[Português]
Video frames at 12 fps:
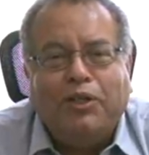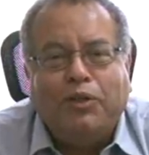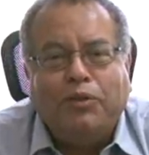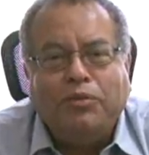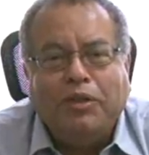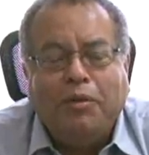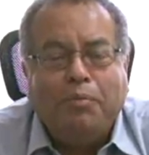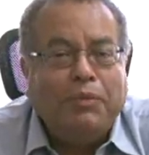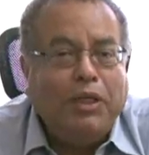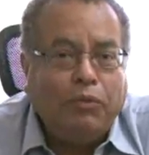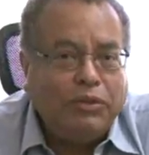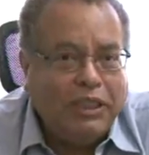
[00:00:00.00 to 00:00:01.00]
ou
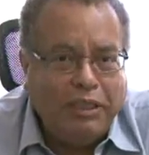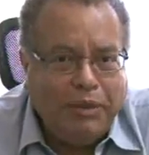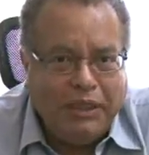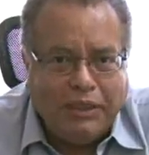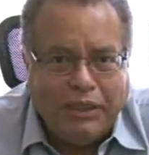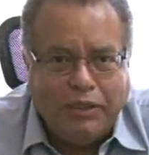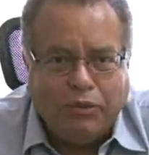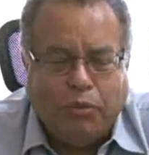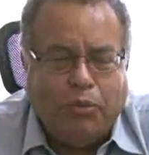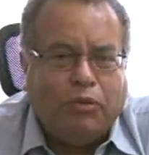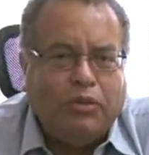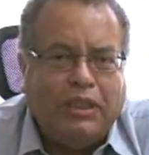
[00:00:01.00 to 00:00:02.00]
não se alimentando,
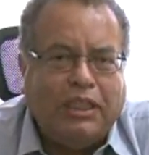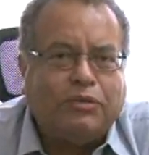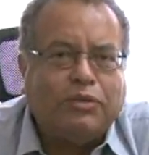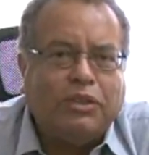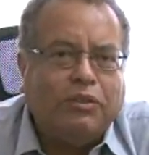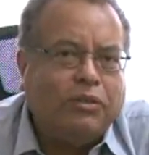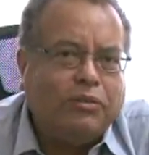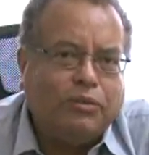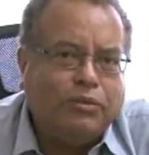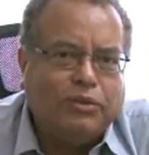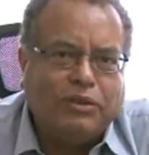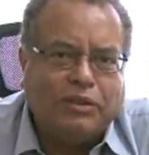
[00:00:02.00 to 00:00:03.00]
como acontece
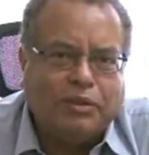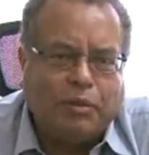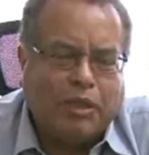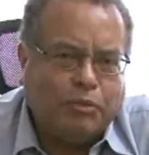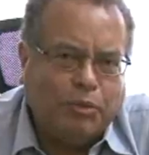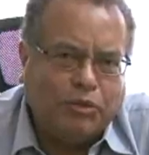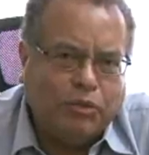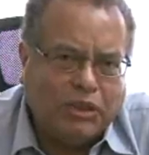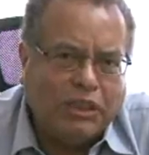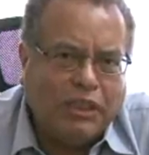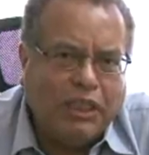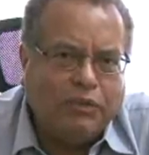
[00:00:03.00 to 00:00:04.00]
com, os, com as
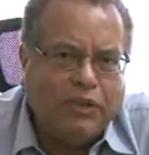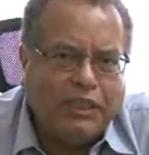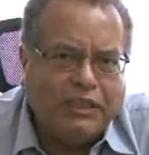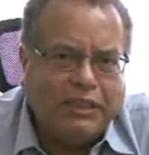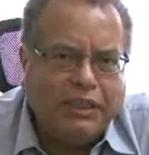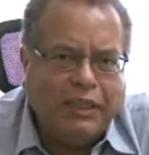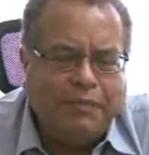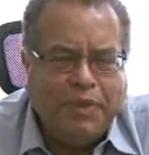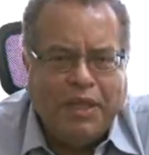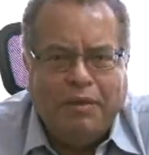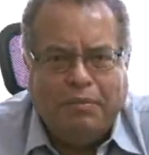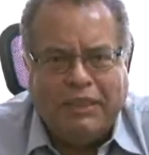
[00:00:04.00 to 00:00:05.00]
pessoas que têm anorexia.
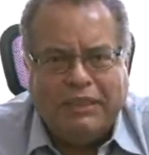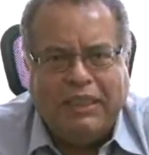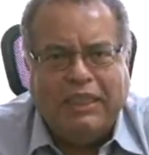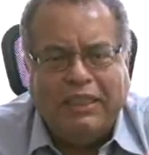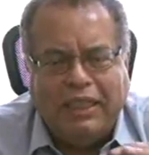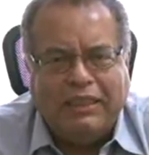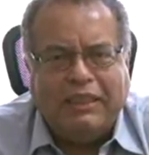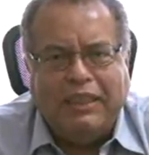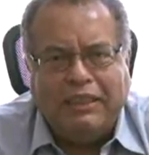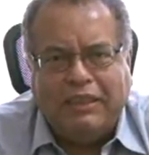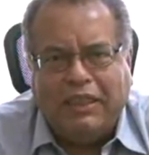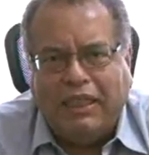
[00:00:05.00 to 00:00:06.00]
Mas na realidade,
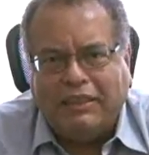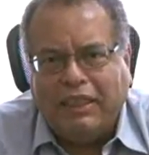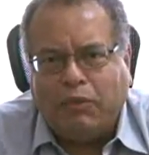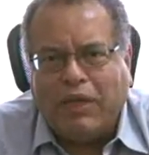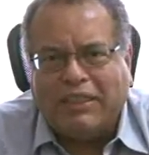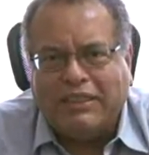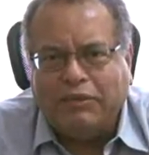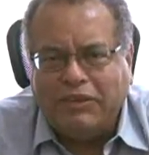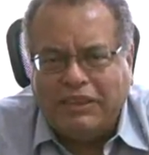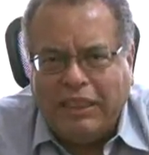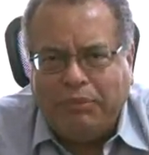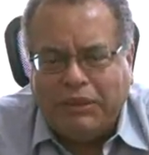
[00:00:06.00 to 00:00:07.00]
esse, essa
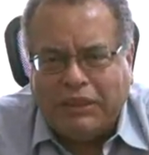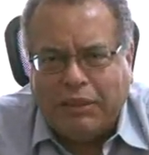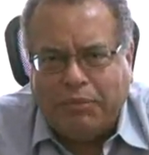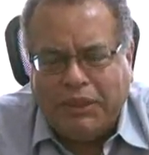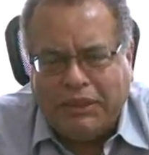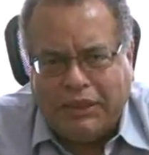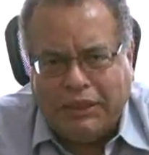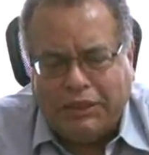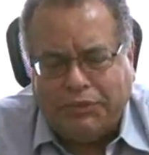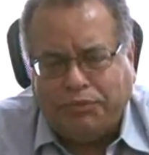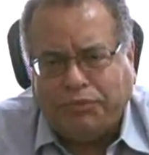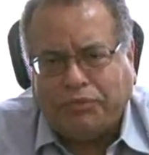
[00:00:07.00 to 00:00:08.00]
equação sempre está presente.